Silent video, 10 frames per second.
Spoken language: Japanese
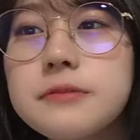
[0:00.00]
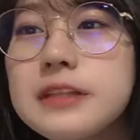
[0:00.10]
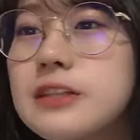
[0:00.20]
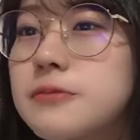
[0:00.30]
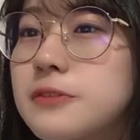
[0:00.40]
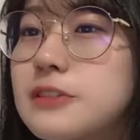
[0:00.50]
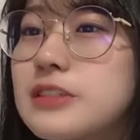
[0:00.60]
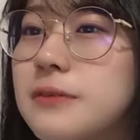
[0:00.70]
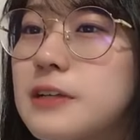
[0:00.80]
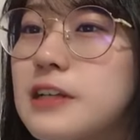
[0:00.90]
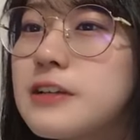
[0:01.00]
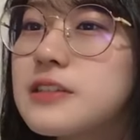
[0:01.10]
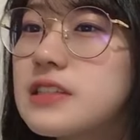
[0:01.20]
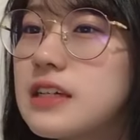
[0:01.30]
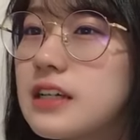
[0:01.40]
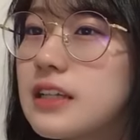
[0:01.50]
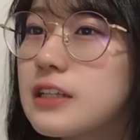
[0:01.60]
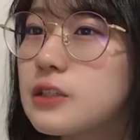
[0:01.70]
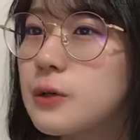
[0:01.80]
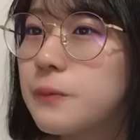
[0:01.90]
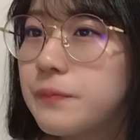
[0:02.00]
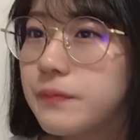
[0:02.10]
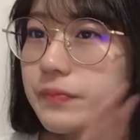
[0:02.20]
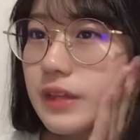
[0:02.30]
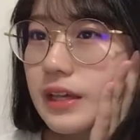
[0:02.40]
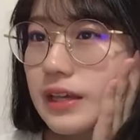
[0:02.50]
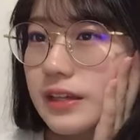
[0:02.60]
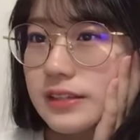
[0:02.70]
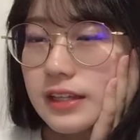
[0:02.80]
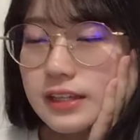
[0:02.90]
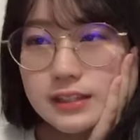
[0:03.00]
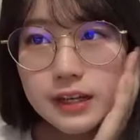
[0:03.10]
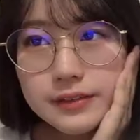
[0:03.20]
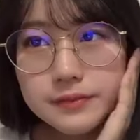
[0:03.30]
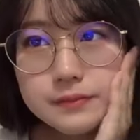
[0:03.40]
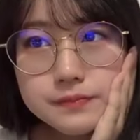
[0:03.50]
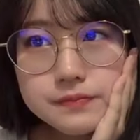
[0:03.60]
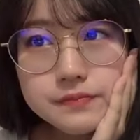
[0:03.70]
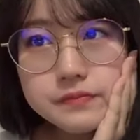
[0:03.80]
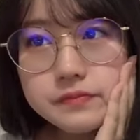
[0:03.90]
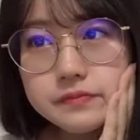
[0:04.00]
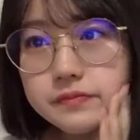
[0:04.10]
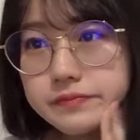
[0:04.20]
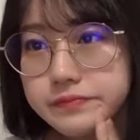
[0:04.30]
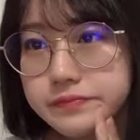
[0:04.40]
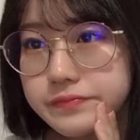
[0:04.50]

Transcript: 本当に6期生のみんなともっと喋れるようにならないとなりたい